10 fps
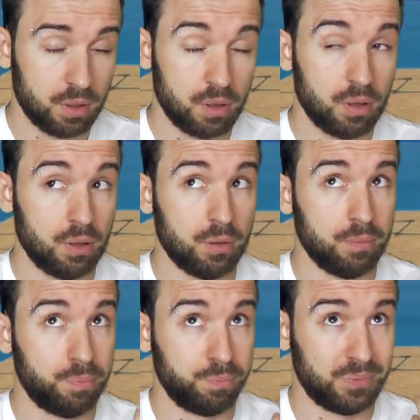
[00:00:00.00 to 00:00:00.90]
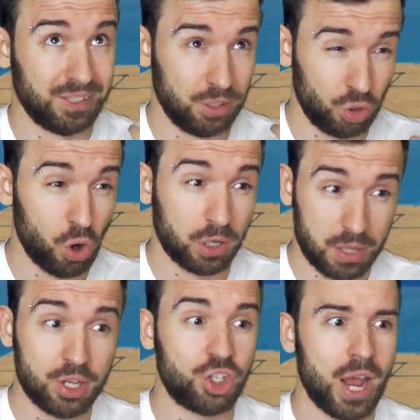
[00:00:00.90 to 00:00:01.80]
Эээ... Ты
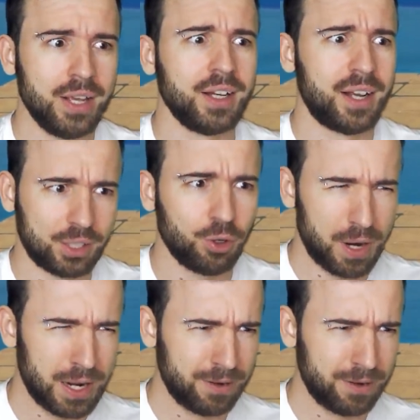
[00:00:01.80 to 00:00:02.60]
дохлая чайка, которая